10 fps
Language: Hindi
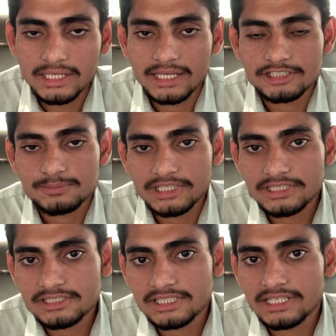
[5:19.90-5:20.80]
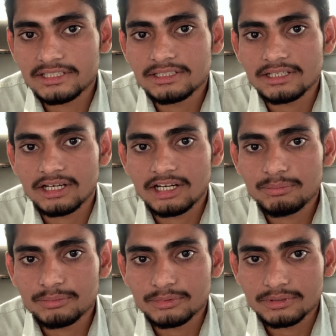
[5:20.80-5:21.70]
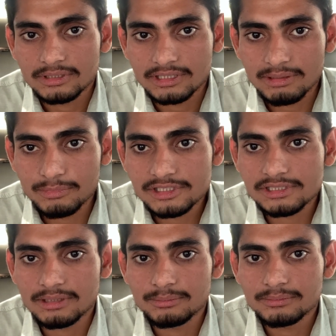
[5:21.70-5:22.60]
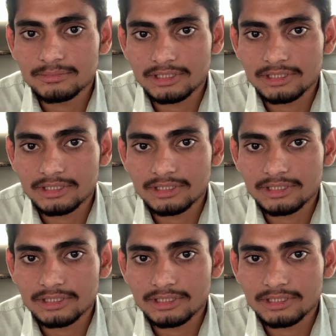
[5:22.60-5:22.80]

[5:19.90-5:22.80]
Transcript: एक्सपेक्टेड सैलरी आप कम अज कम